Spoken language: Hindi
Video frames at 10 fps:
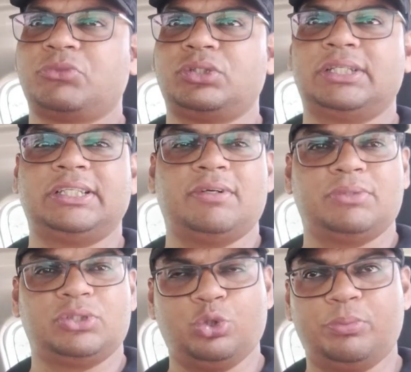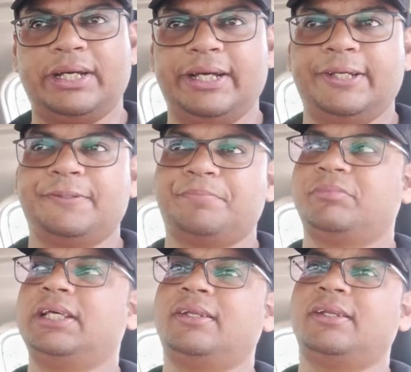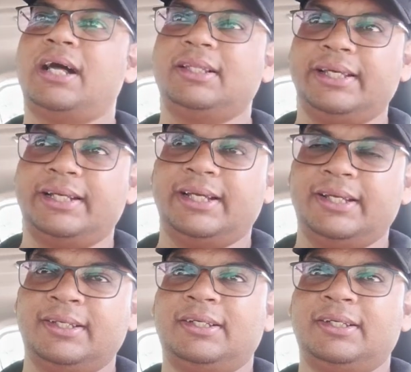तो जैसे वहाँ मशोबरा है देन नालदेरा है